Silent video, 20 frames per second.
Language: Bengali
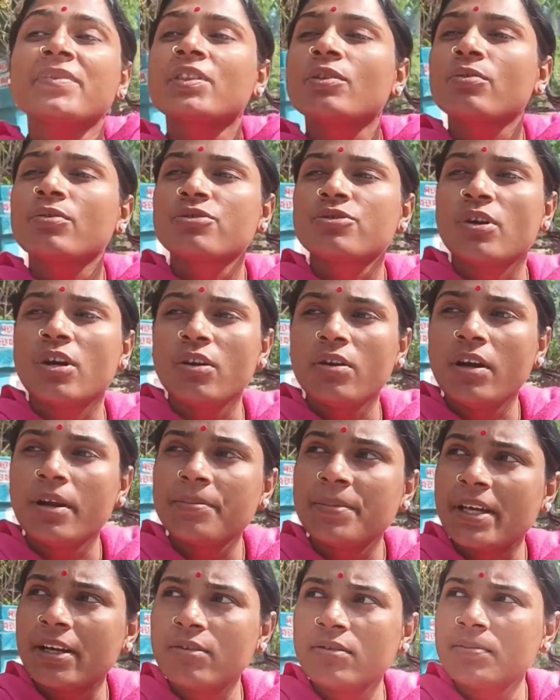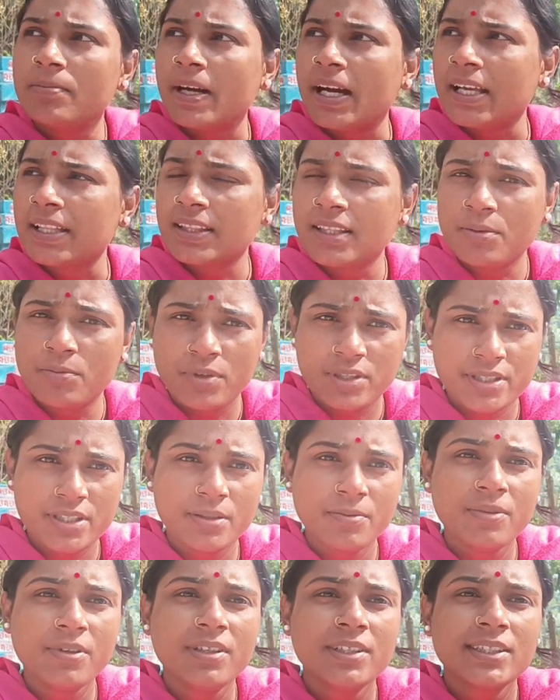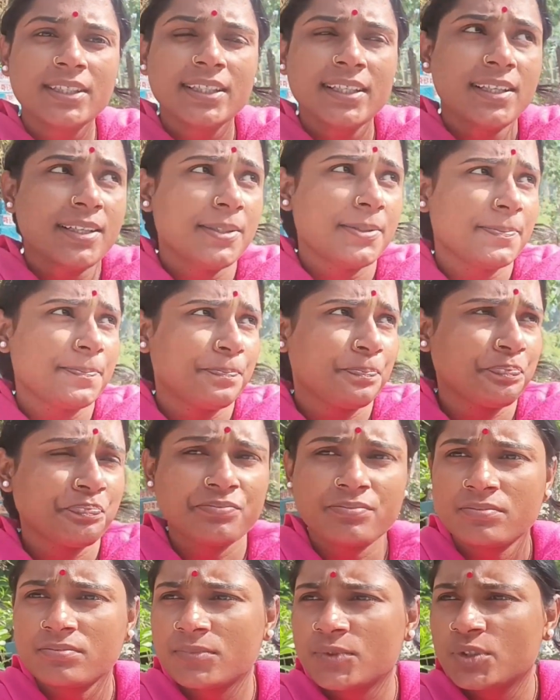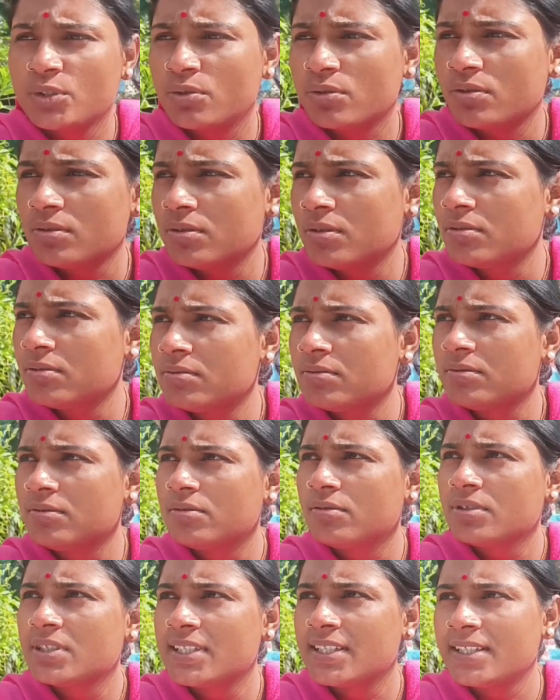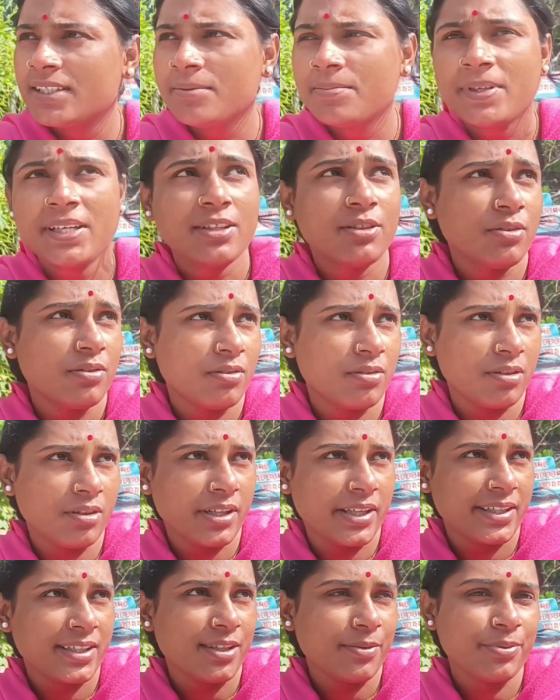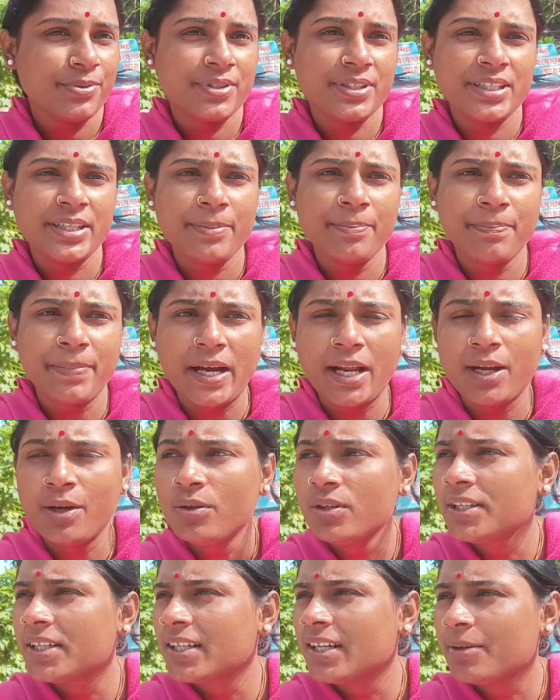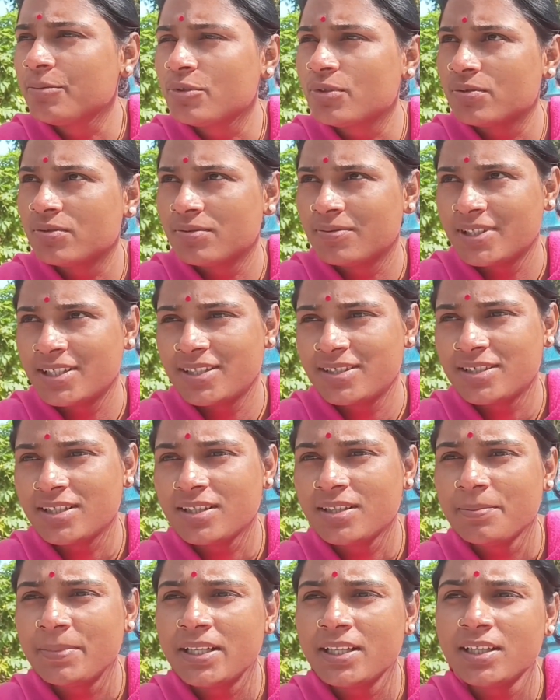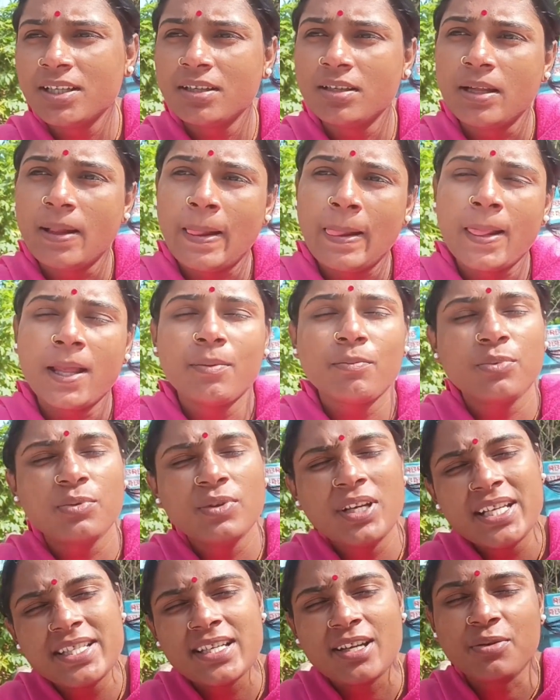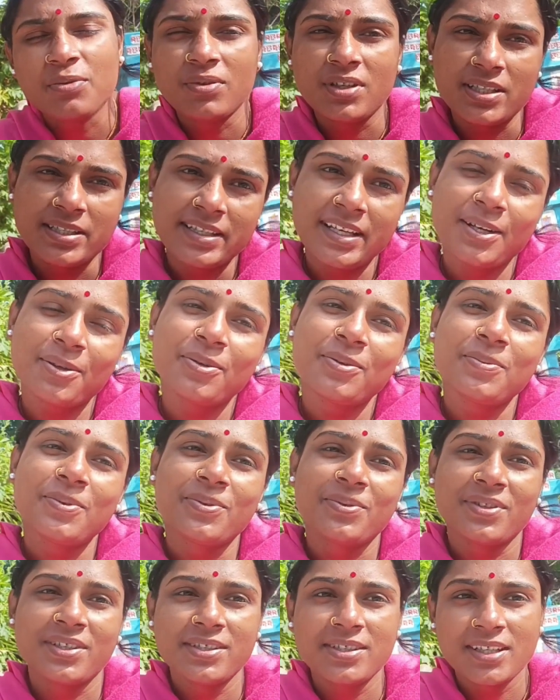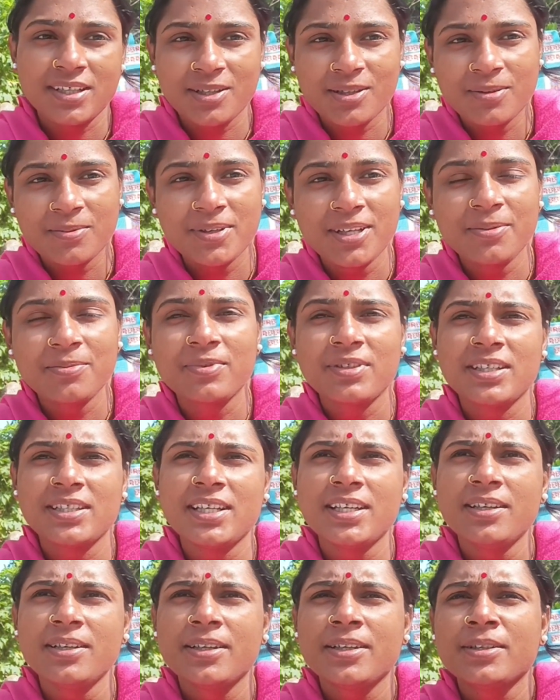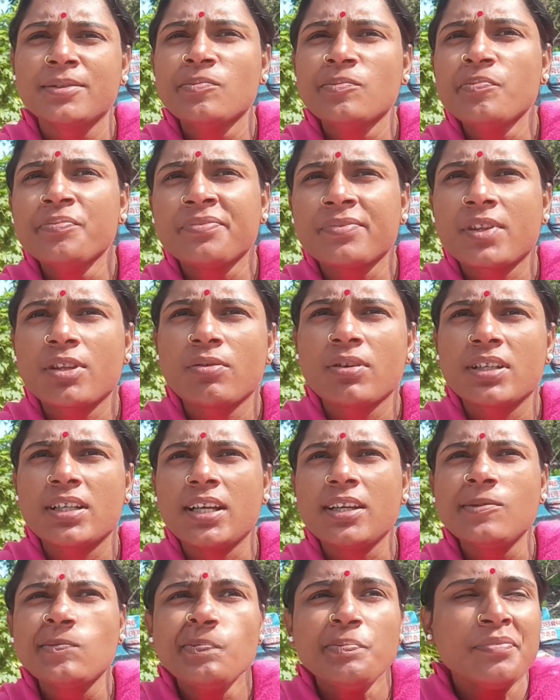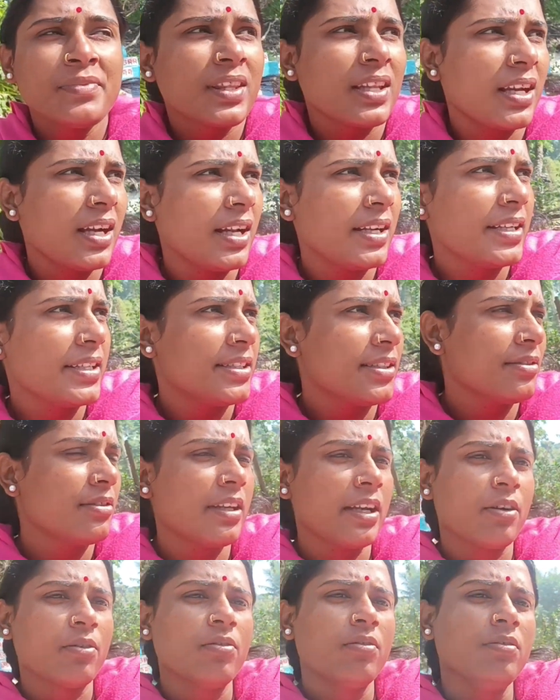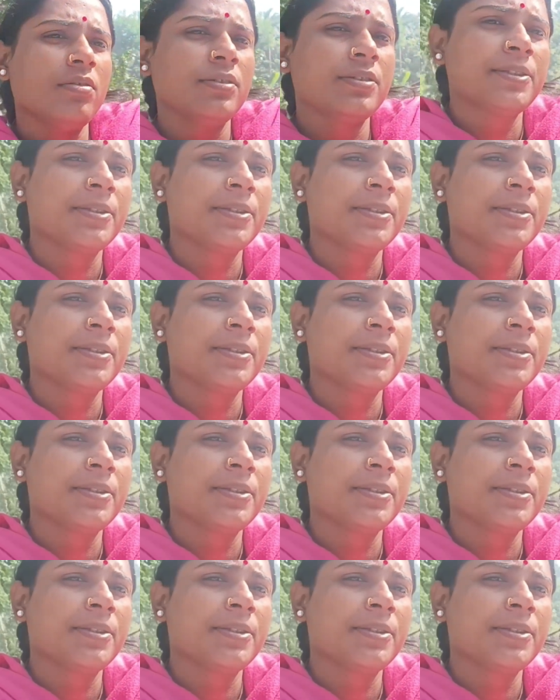তো চলো আমি এখন ভাতটা বসাবো ছোটো ননদ তো সিঁড়ি বেয়ে তো কয়েকটা সিম পারলো দেখলাম তো তোমাদের সাথে মানে কি ভুলে যায় কোনটা শেয়ার করবো কোনটা শেয়ার করবো না ভুলে যায় তো এটাই আর এই যে দেখো